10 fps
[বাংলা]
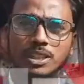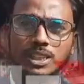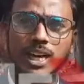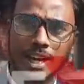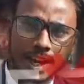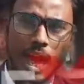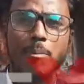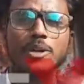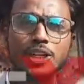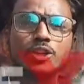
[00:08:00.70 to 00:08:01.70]
মিথ্যা
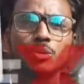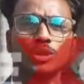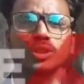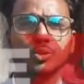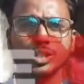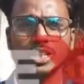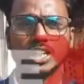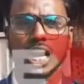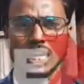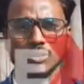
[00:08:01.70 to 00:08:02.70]
এমনটি অভিযোগ করেছেন
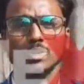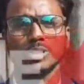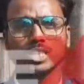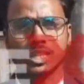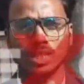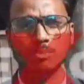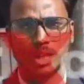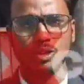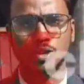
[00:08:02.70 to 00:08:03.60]
আনারুল বিশ্বাসের বাড়ির